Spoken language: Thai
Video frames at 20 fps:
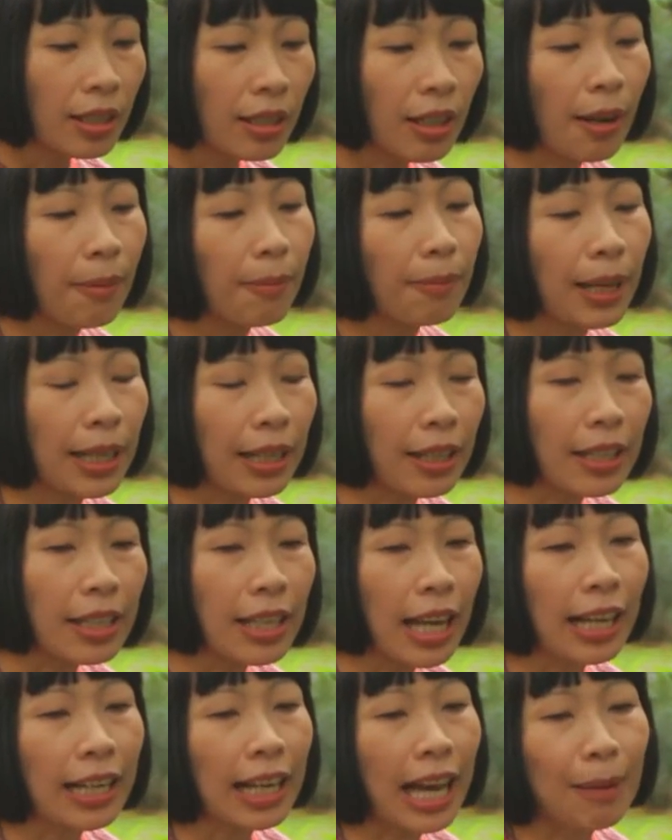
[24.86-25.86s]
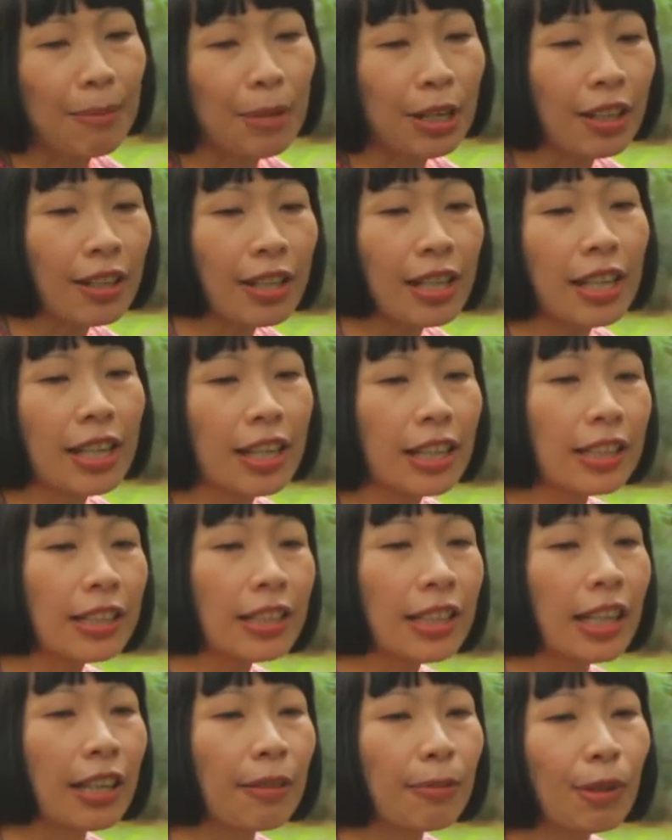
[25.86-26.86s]
ก็มันก็อาการมันก็ดี
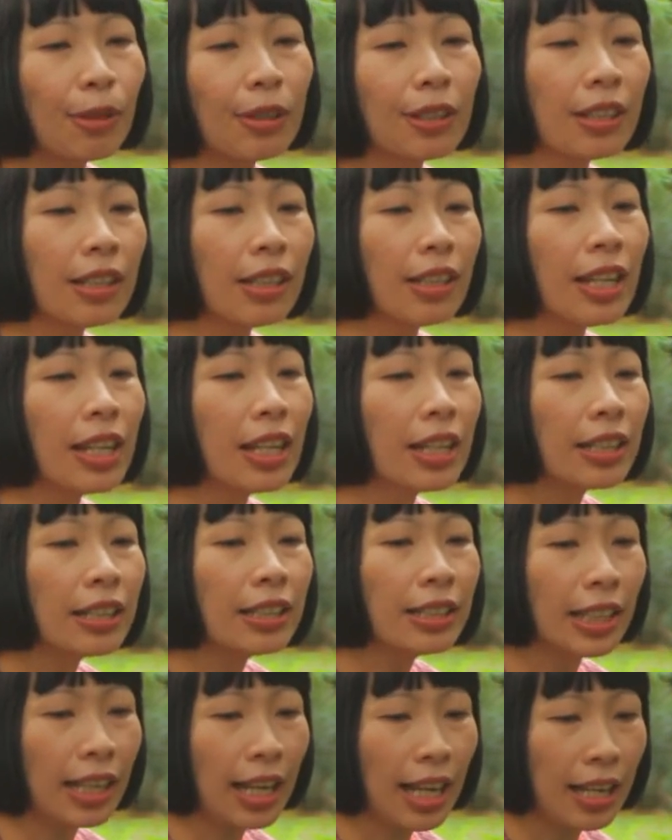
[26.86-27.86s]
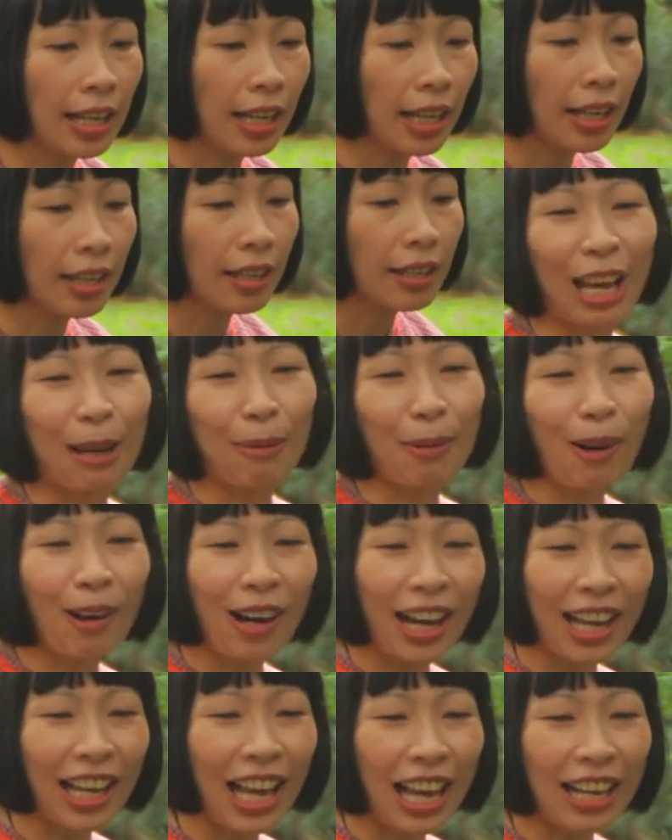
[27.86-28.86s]
ขึ้นเห็นผลนี่ขึ้นอะไรอย่างเงี้ยแต่พอ
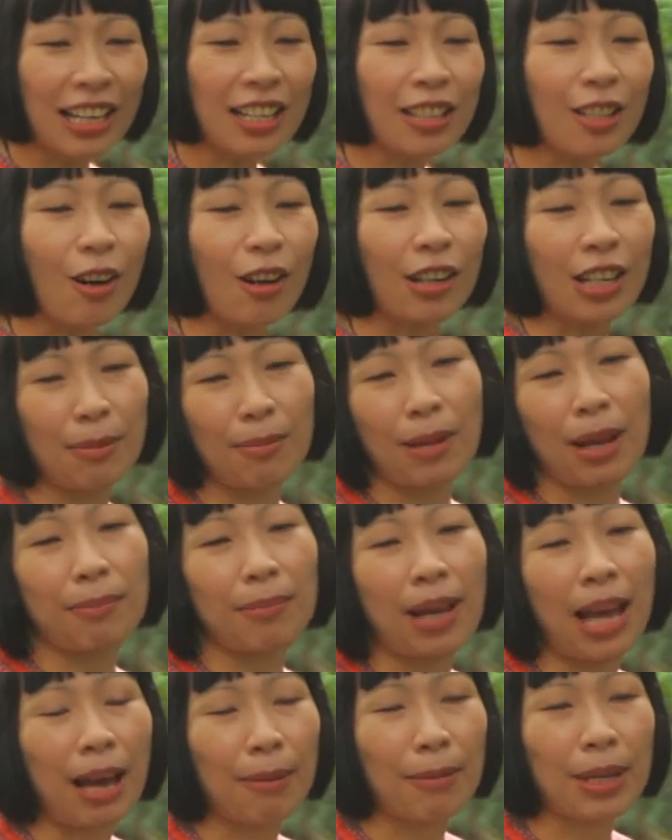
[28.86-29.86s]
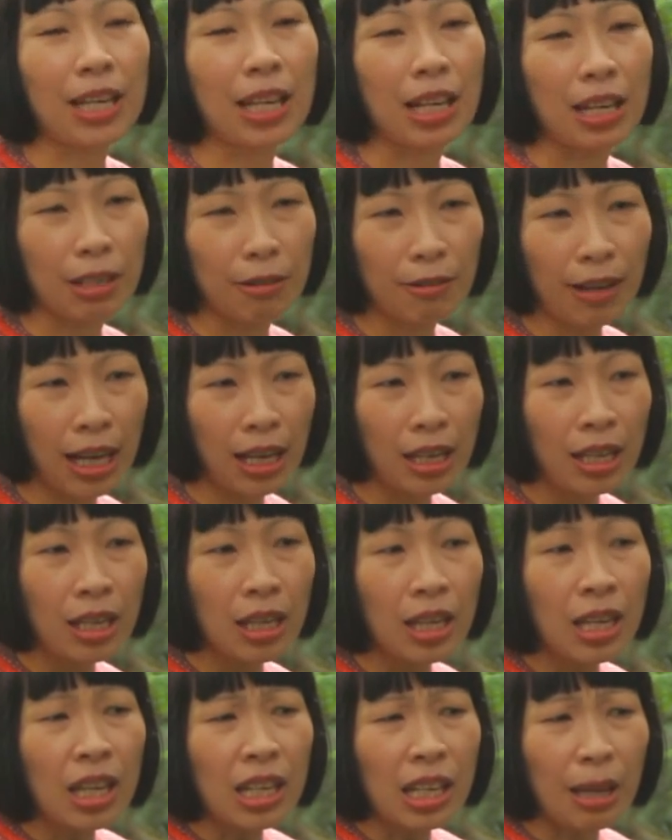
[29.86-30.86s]
ไอ้ครั้งที่2เนี่ยมันมามันเห็นเลยว่า
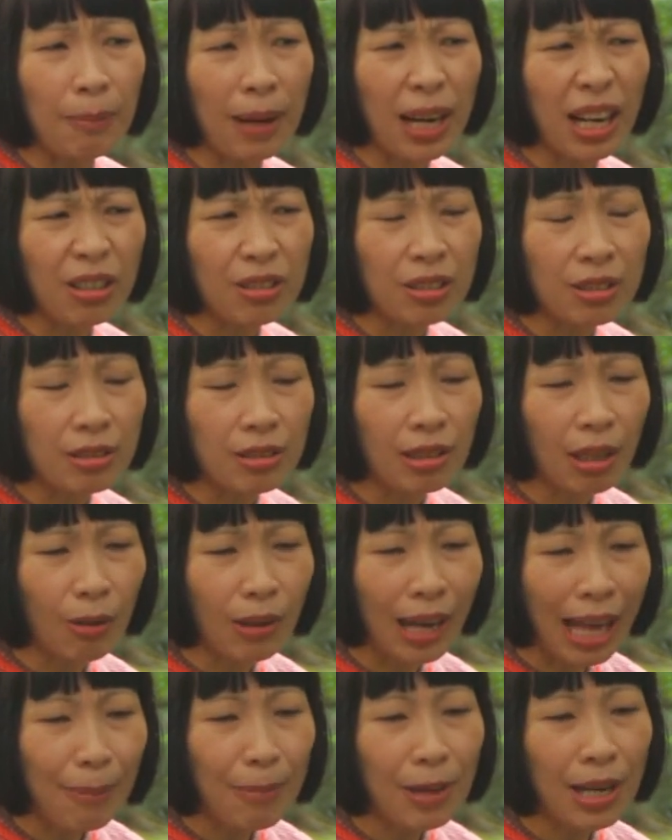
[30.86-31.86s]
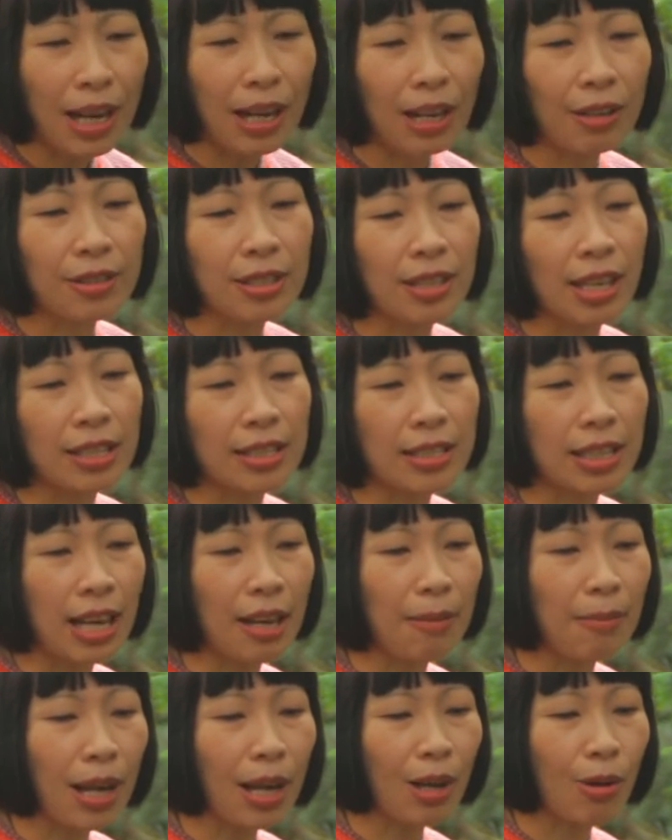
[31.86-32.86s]
ทำไมเราเรารับไม่ได้เราเสียใจ
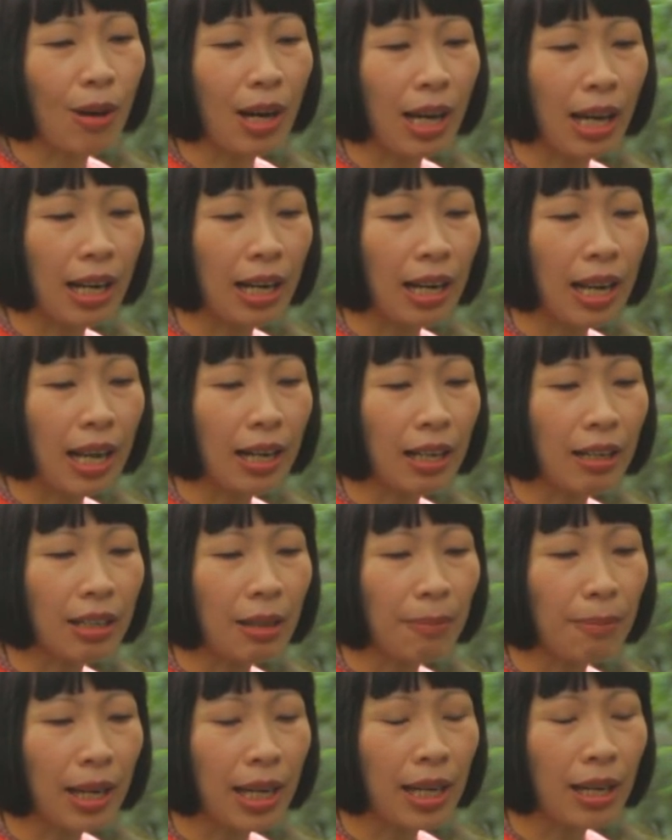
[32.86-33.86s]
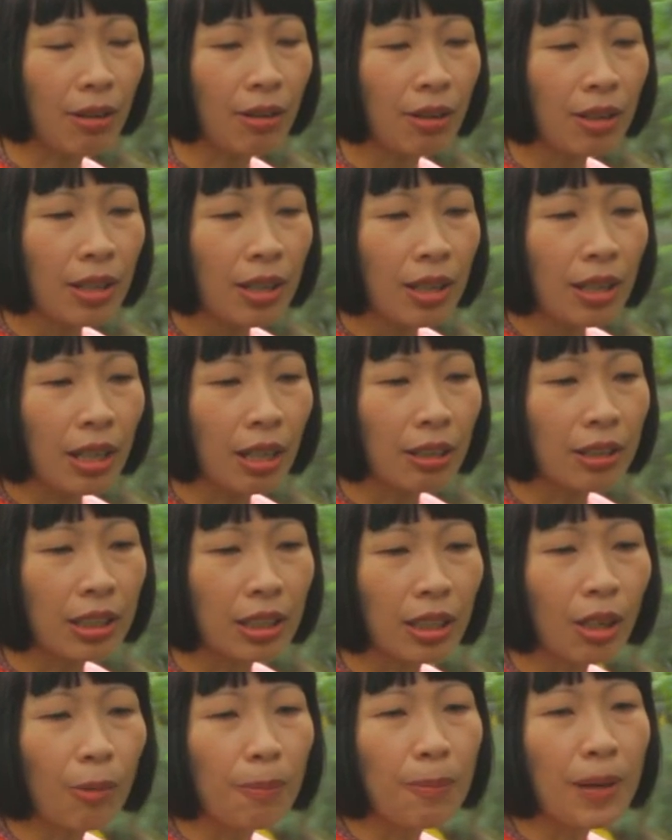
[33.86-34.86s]
มากกว่าครั้งแรกแล้วทำไมเราเรา
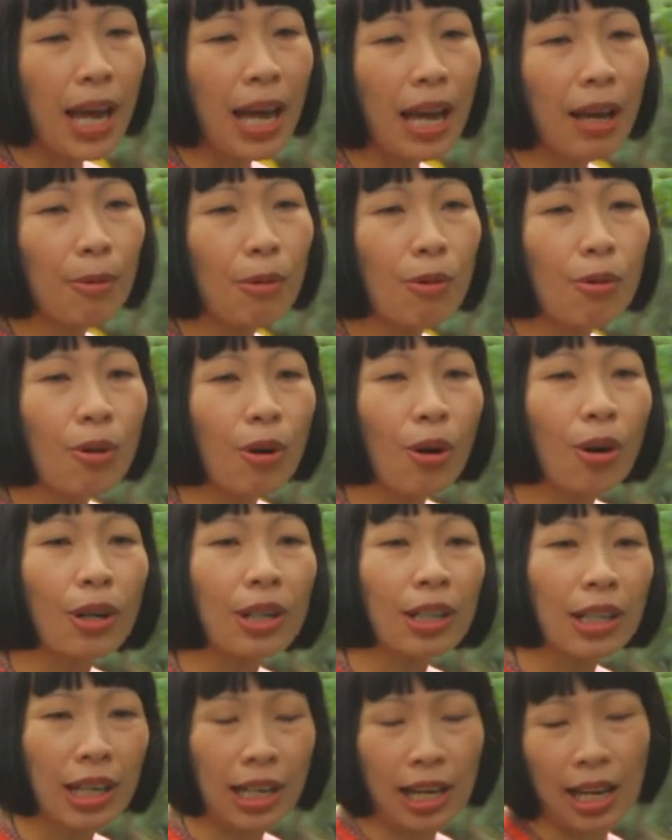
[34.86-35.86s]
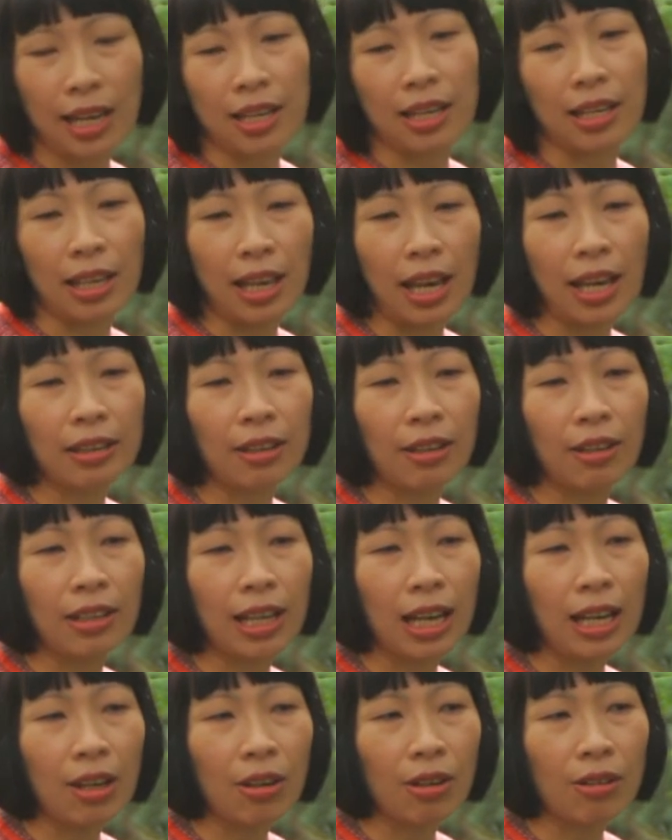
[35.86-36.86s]
ถึงหลบหน้าผู้คนอะไรอย่างเงี้ยตอน
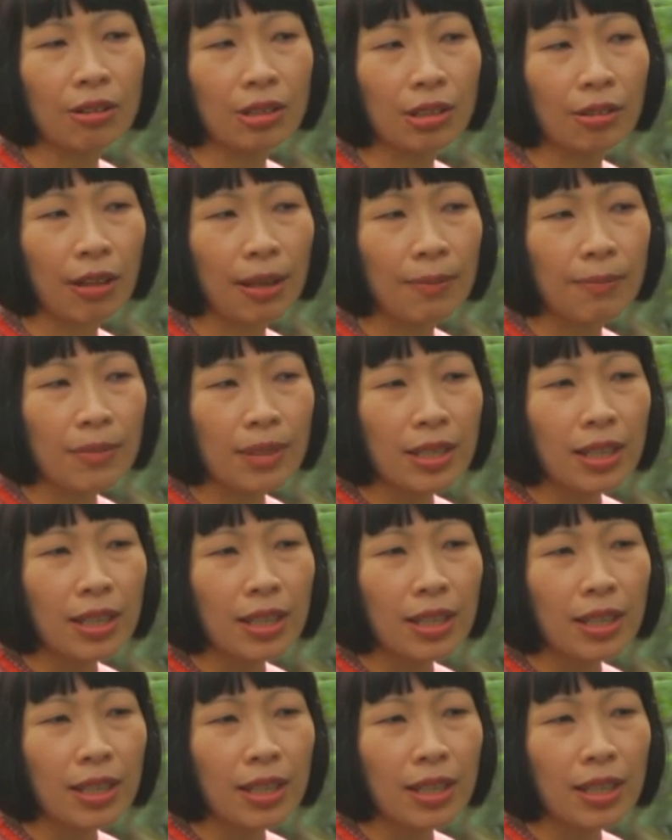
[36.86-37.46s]
นั้นเราก็รู้สึกว่า